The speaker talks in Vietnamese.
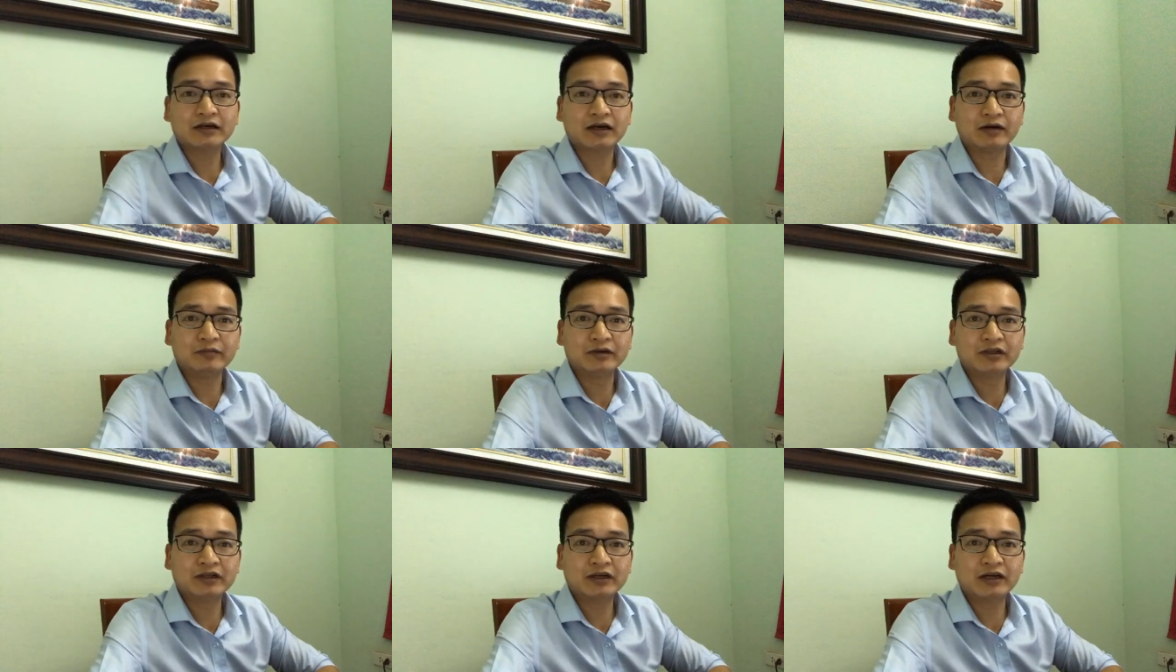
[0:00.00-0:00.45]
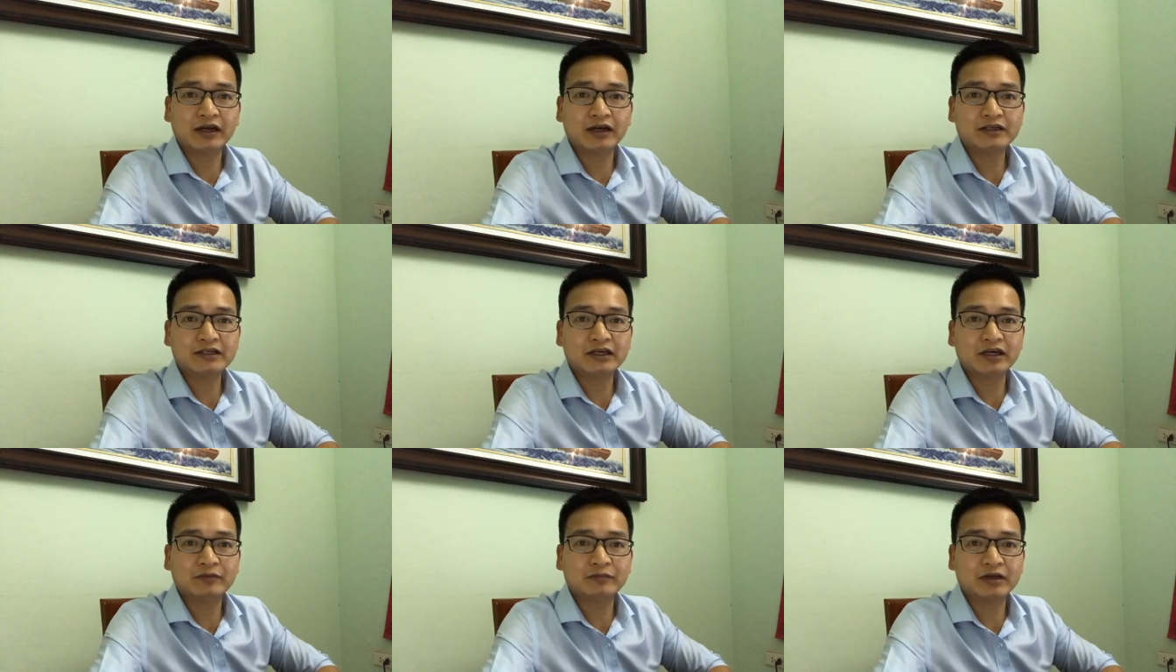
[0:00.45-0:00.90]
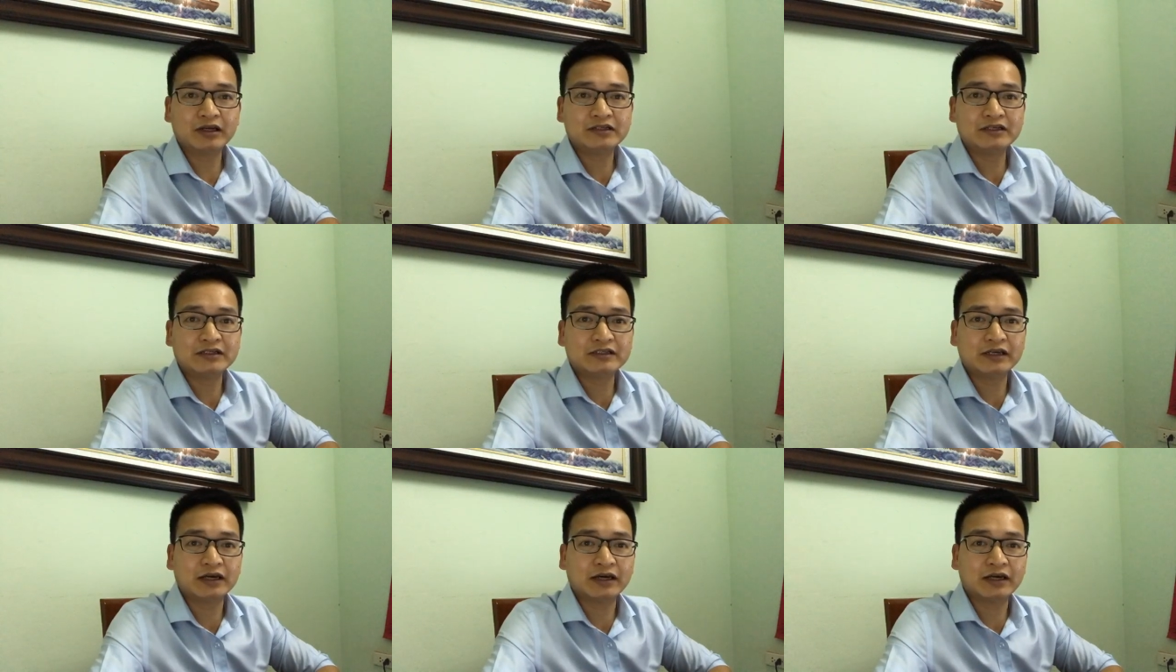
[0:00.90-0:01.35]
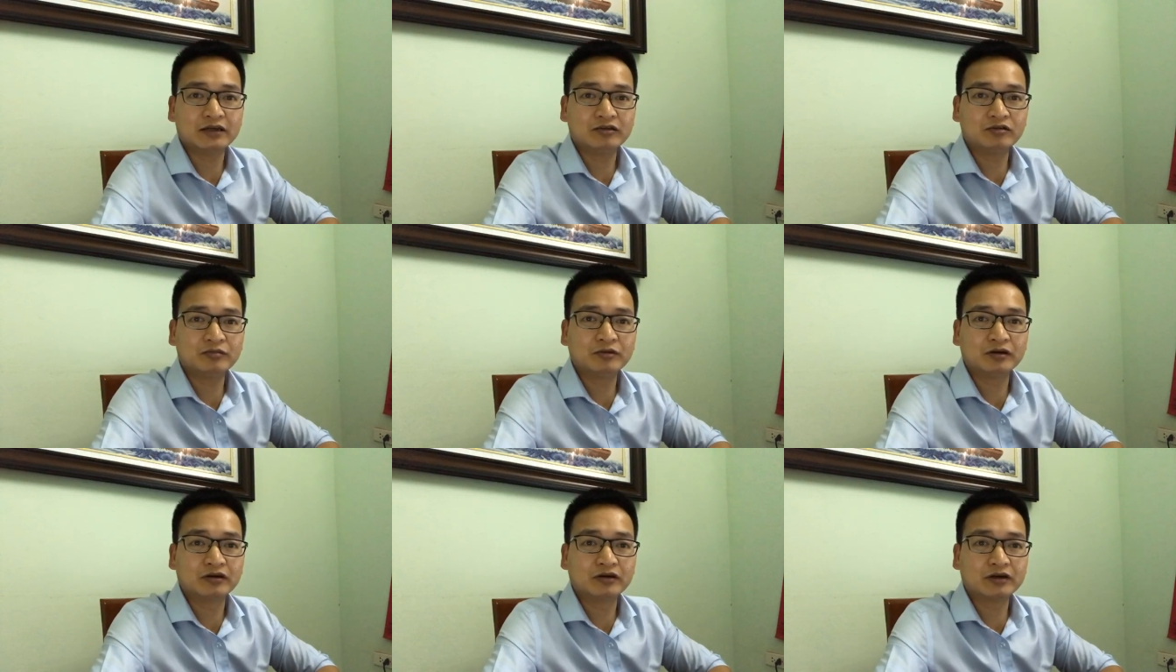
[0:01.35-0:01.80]
cảm ơn tất cả anh chị em đã chia sẻ
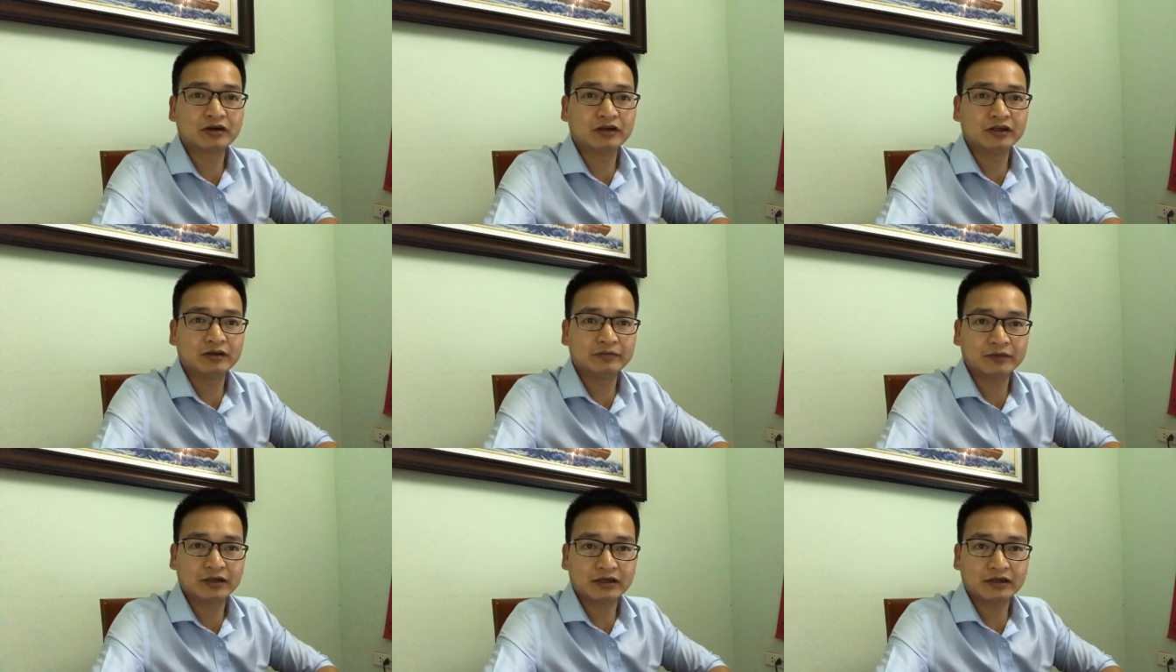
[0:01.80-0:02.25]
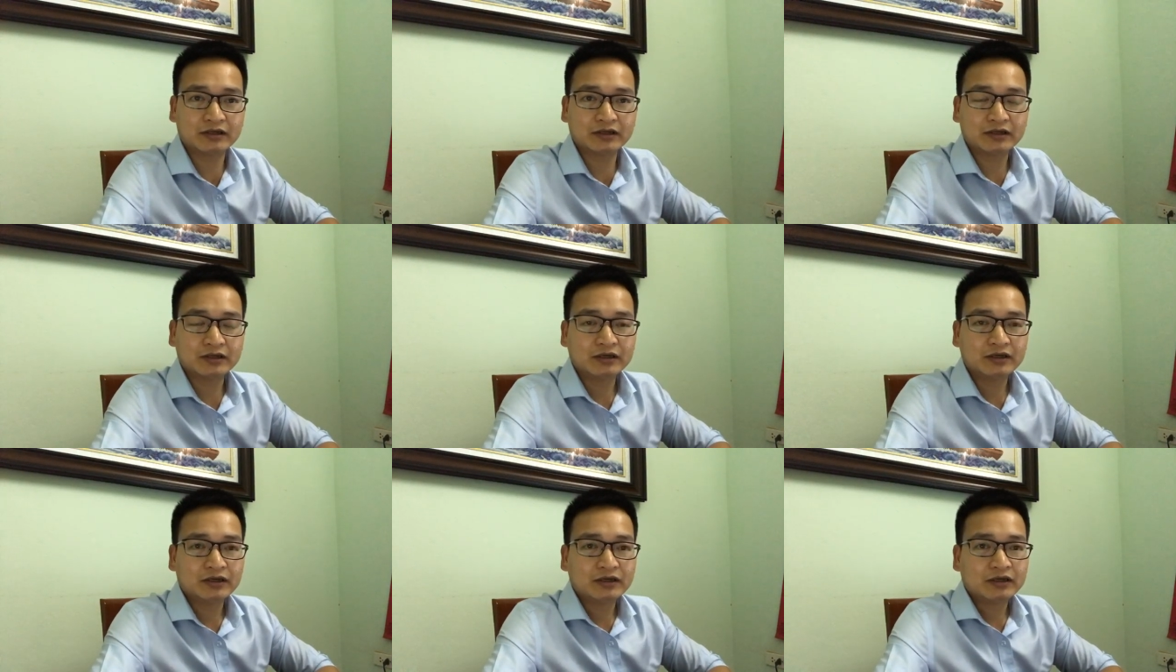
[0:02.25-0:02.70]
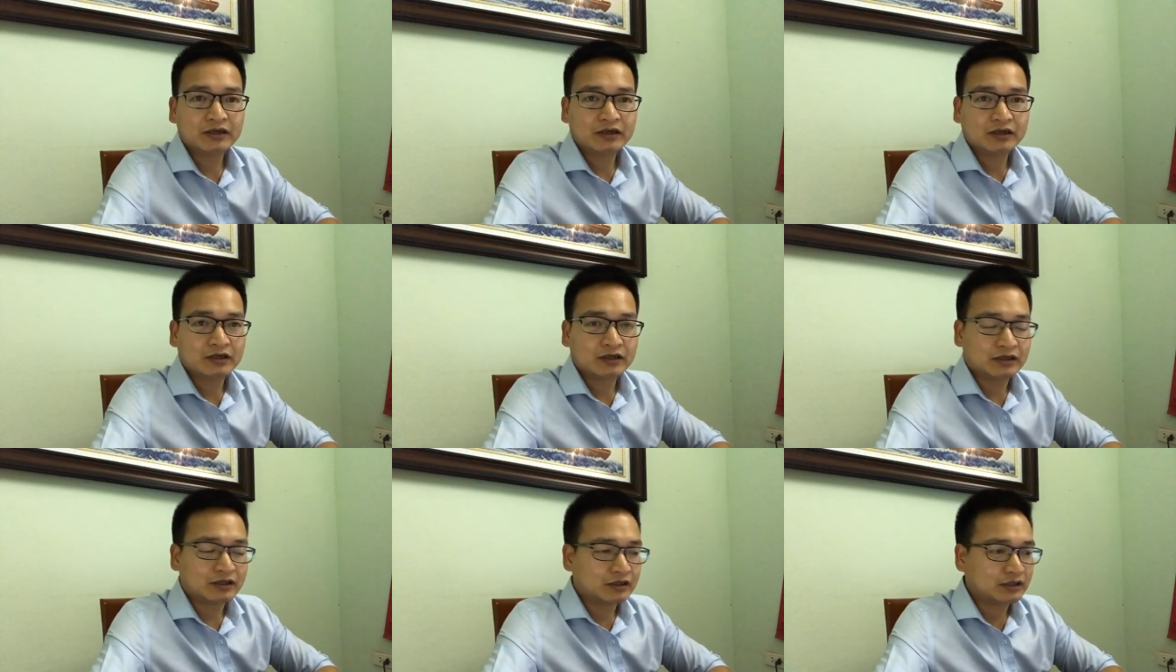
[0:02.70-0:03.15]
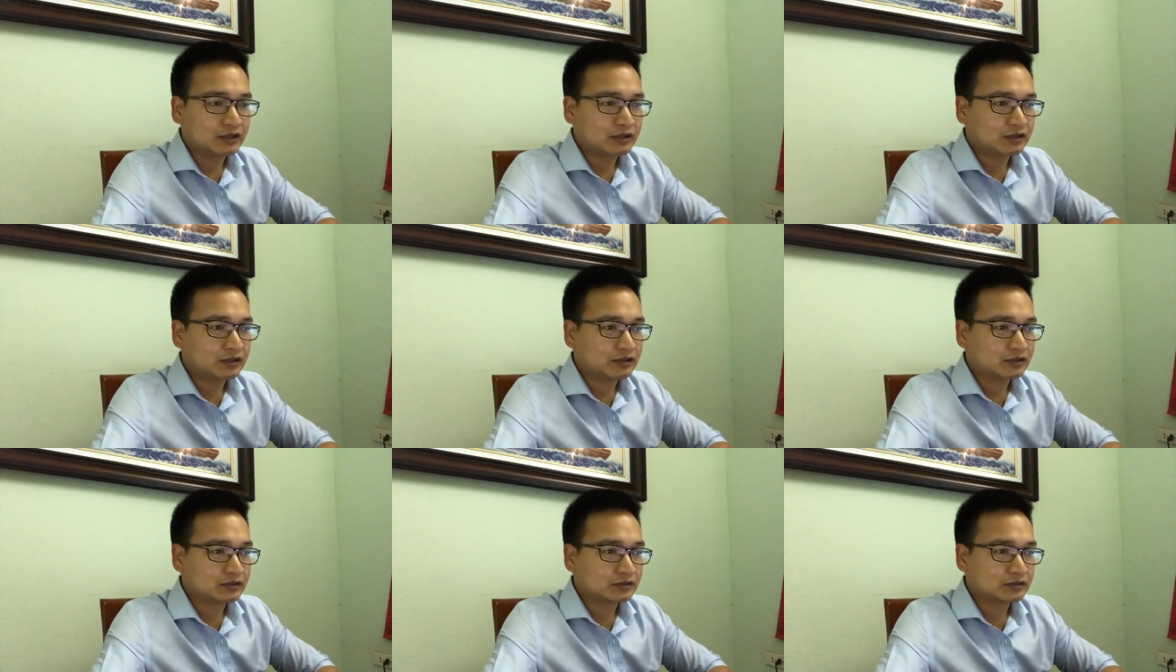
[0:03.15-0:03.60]
giúp tôi cái clip này.
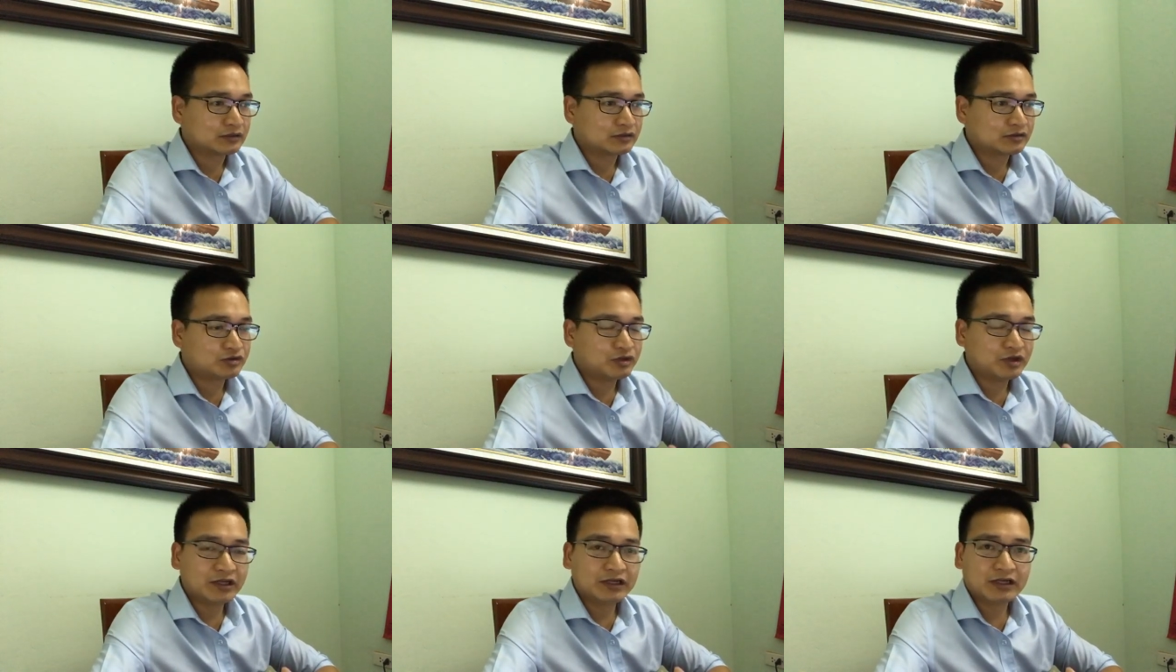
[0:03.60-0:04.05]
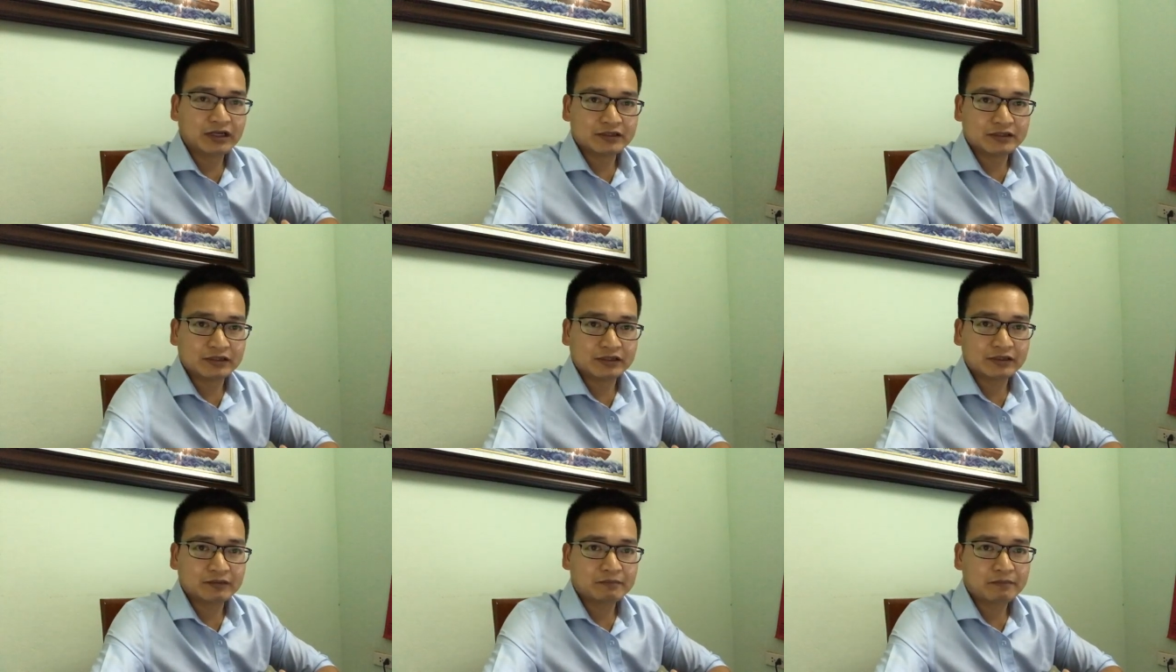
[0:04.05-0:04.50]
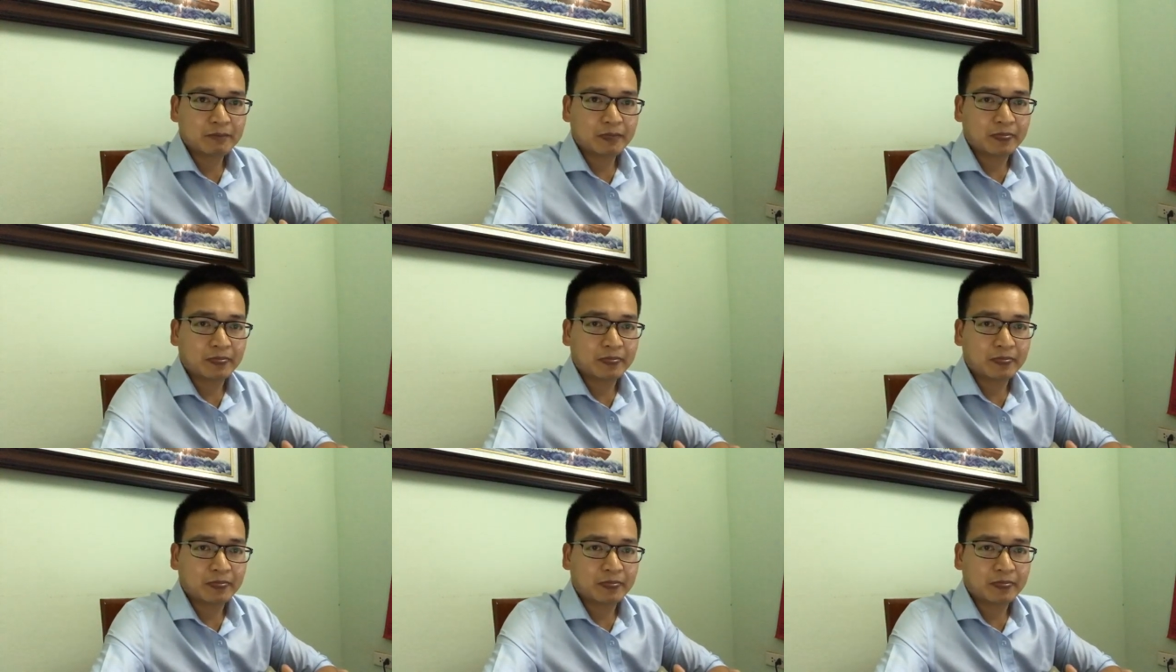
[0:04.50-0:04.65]
À, trading là gì